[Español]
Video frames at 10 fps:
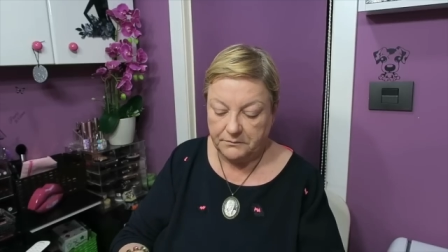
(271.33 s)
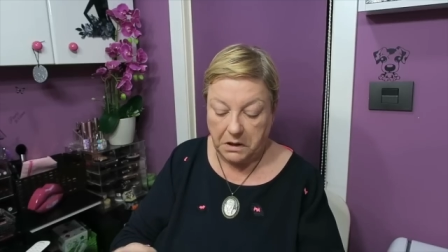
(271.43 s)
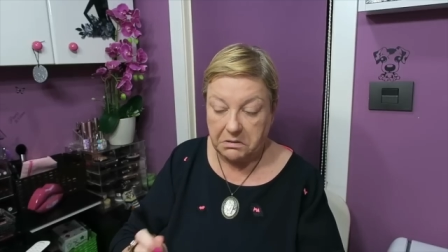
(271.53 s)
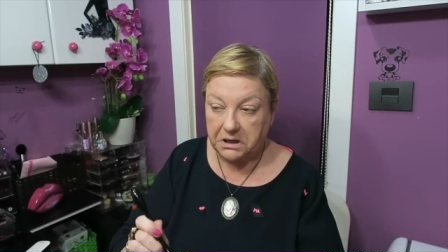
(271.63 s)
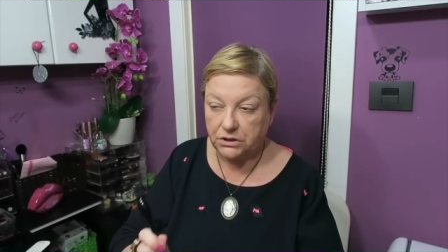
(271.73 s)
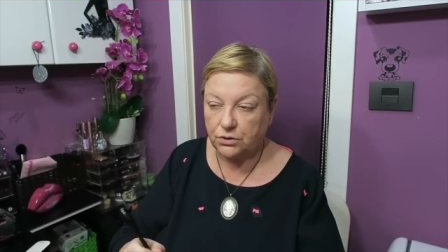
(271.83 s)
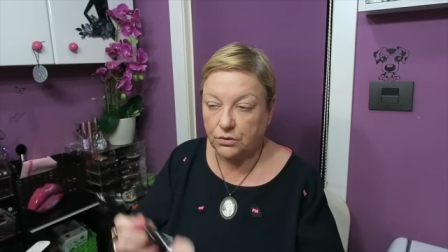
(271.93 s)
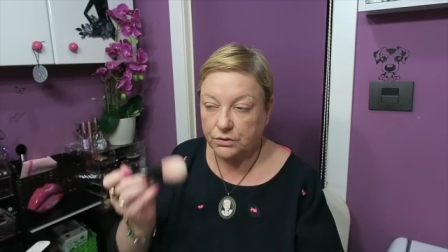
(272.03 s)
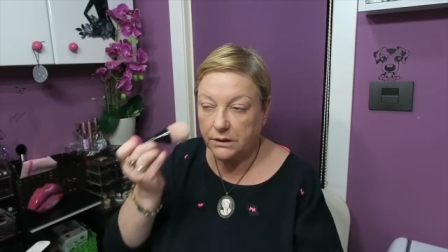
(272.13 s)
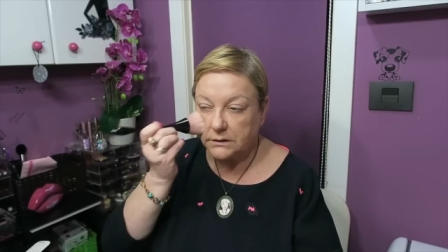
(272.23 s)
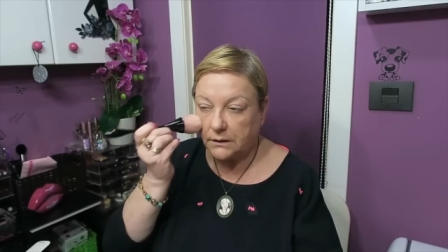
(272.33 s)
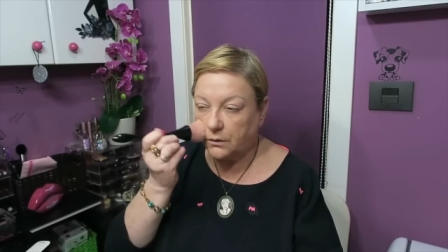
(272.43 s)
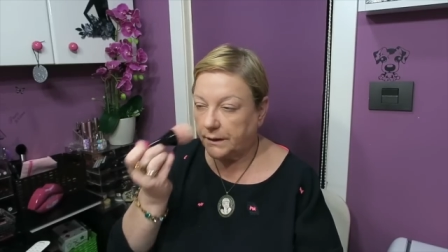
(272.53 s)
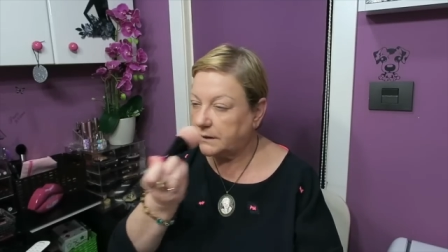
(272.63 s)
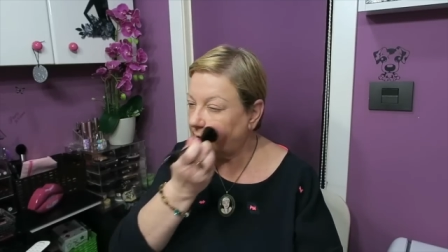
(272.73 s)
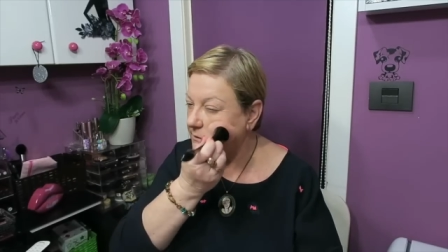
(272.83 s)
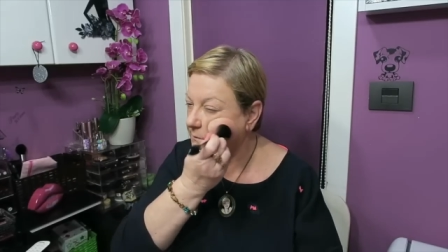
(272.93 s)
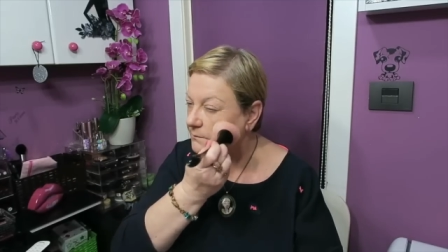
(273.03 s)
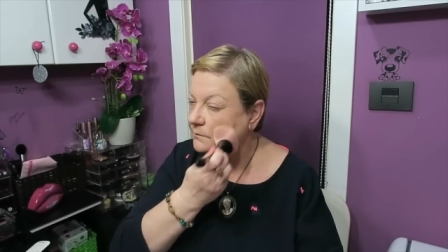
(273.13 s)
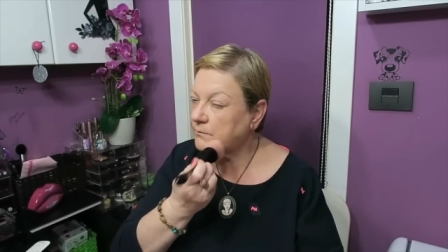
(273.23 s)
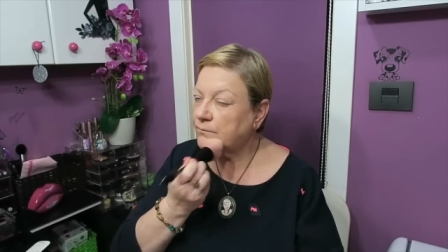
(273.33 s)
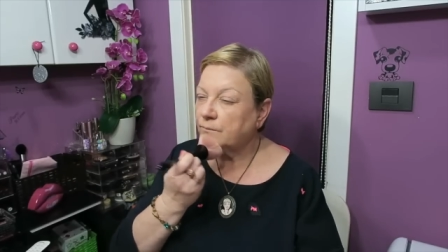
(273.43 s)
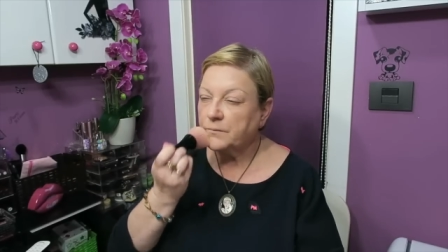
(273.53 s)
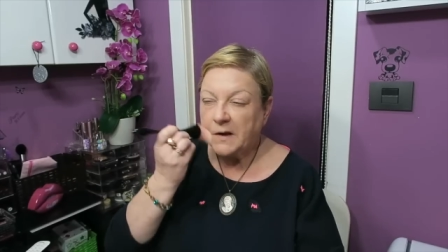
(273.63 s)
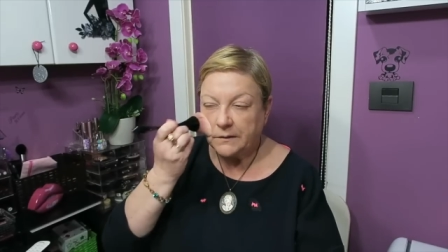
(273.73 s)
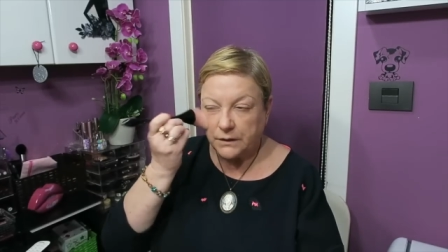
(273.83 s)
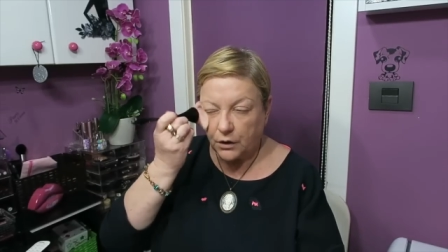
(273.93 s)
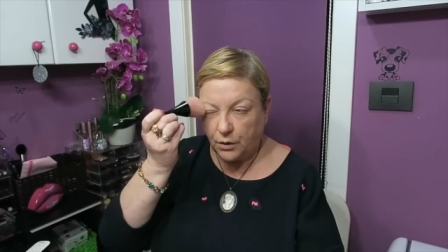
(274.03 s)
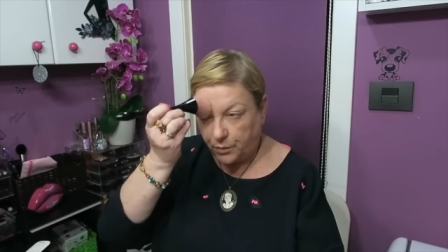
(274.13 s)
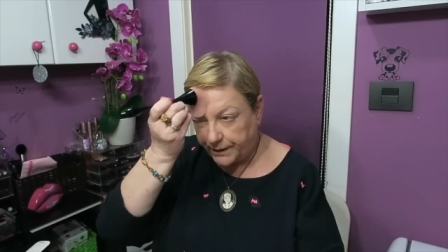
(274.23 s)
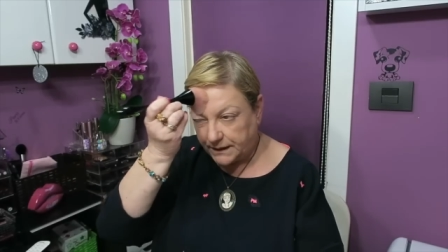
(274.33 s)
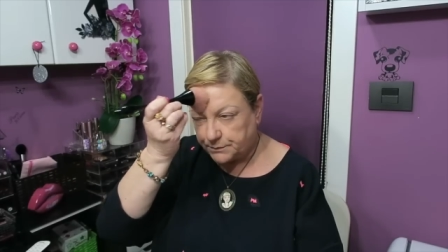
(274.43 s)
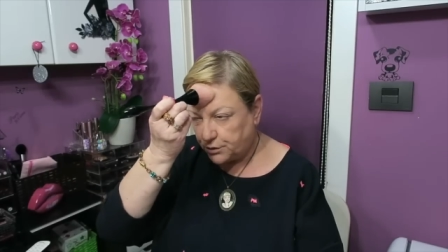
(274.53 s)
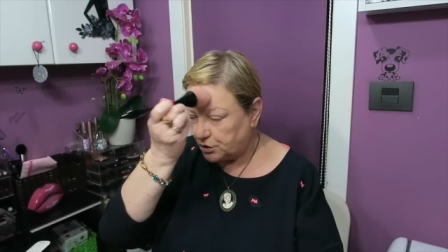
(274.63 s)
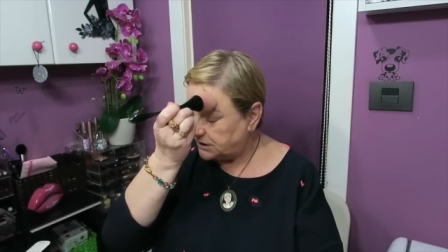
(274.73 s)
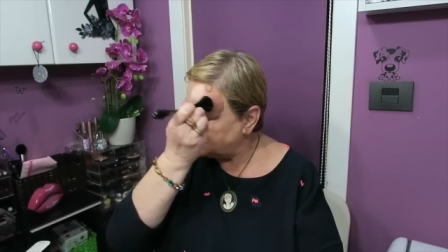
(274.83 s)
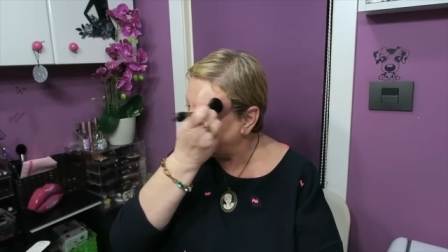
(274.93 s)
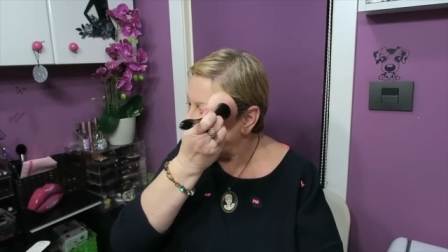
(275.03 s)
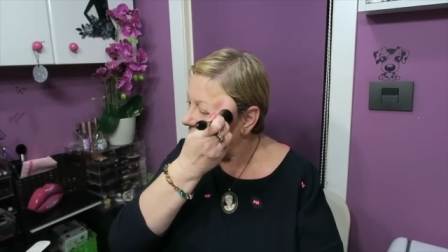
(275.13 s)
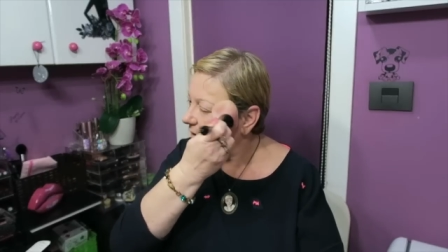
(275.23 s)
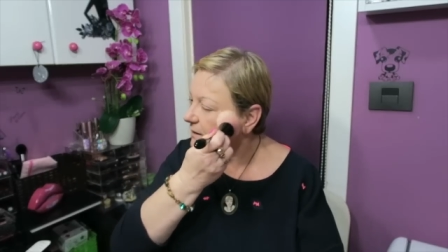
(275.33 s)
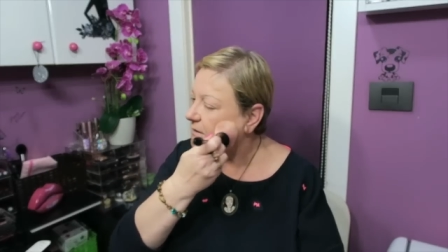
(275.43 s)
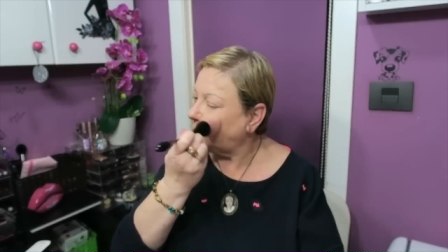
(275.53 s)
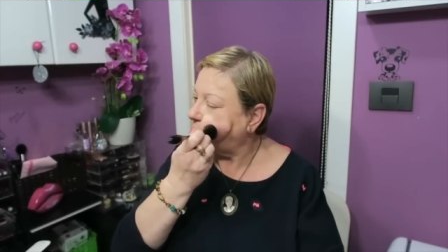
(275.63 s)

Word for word: Ahora que estoy contenta con ellas, tengo buenas brochas de,